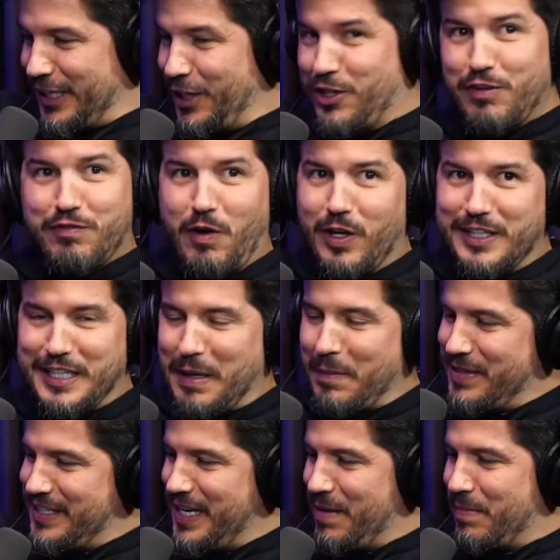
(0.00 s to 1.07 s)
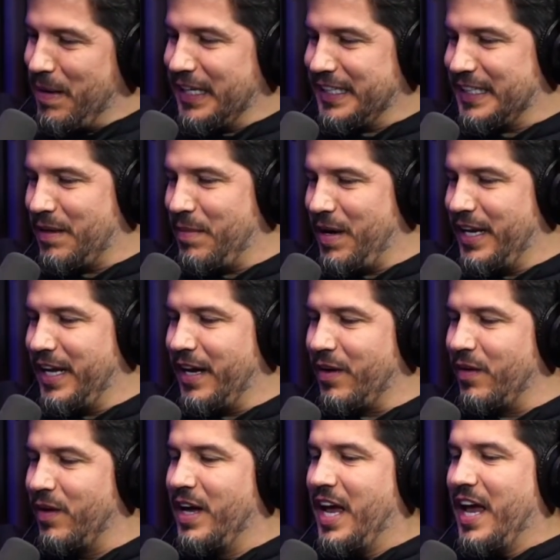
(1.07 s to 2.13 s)
A gente volta já pra esse debate que tá
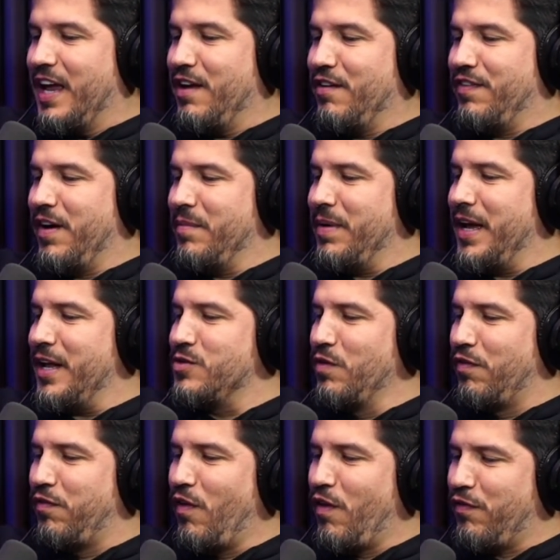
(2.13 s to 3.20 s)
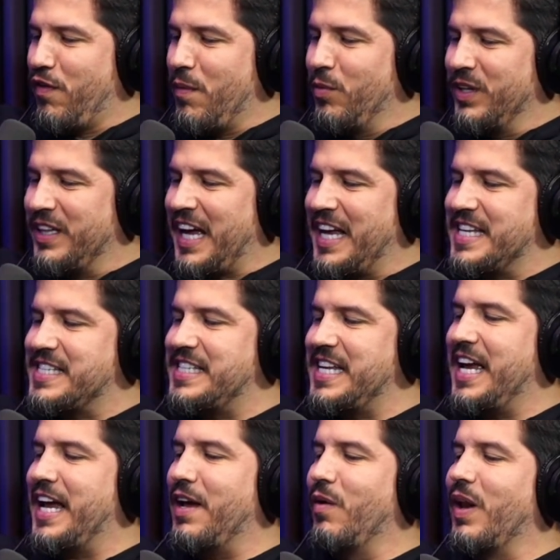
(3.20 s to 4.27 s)
maneiro. Ivan Mendes, o fofo é muita
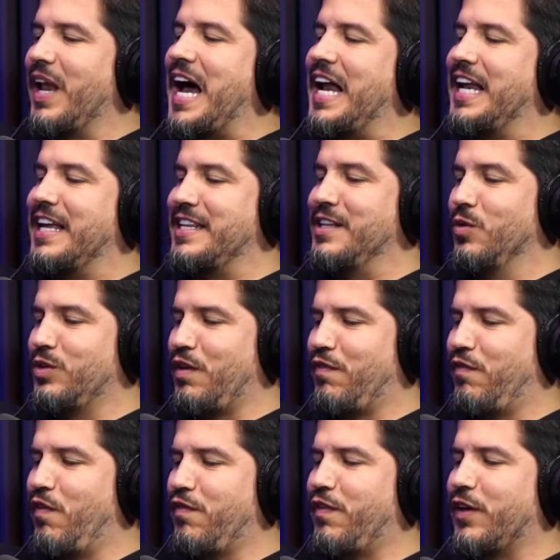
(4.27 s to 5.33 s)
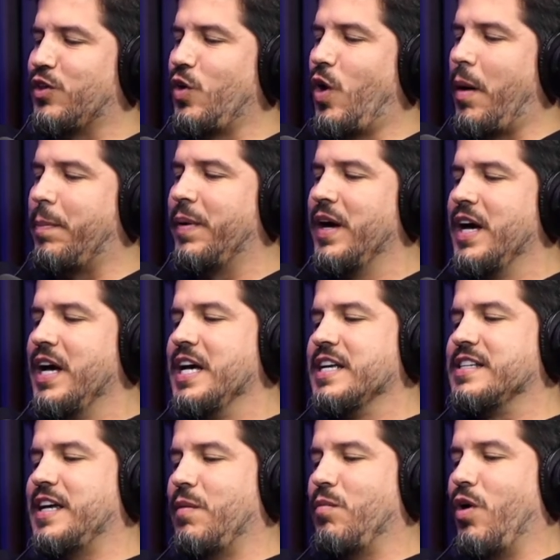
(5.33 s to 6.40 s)
resenha. Eulália, Nutri Fofo é top.
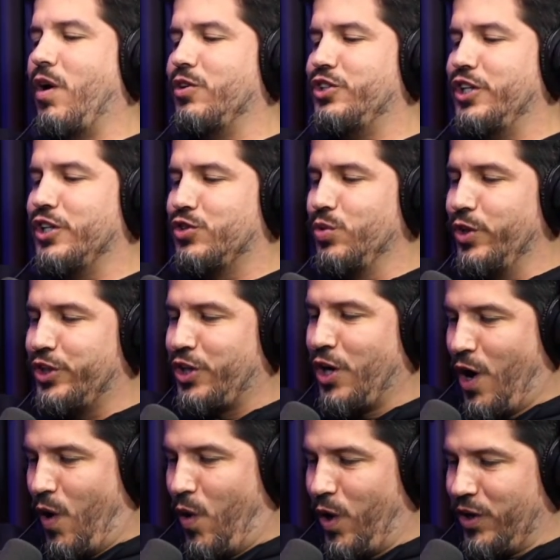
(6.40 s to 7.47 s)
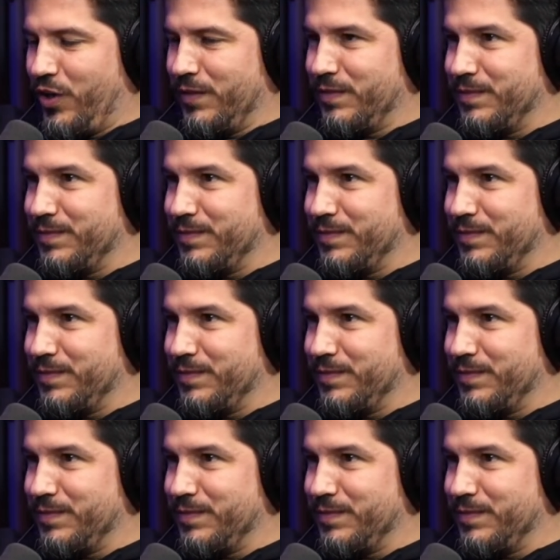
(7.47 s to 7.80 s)
Samuel de Jesus. Minha Ro... mãe, minha